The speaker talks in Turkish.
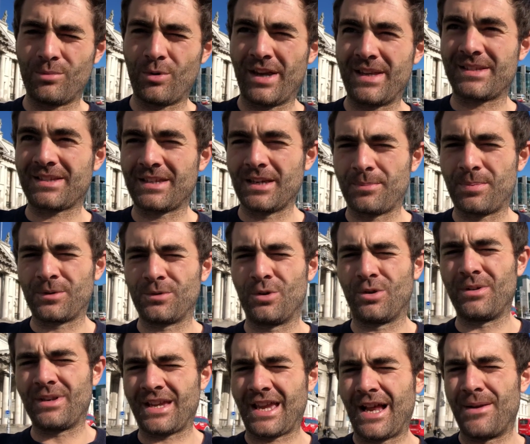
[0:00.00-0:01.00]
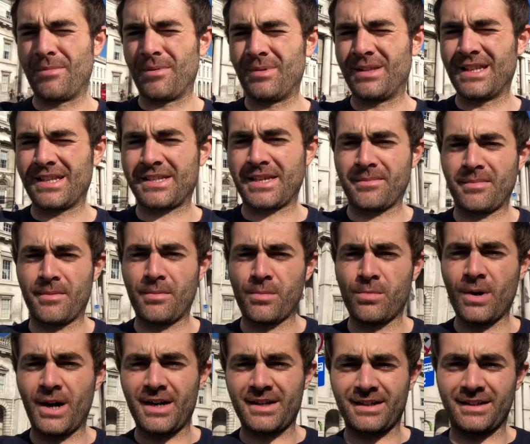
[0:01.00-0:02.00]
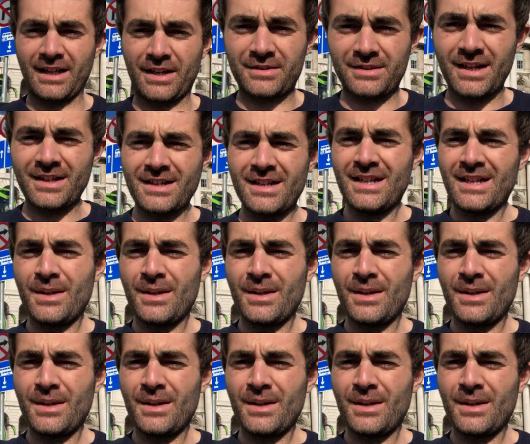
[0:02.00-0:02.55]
bu eski yapının önüne gelmemin de sebebi bu arkadaşlar.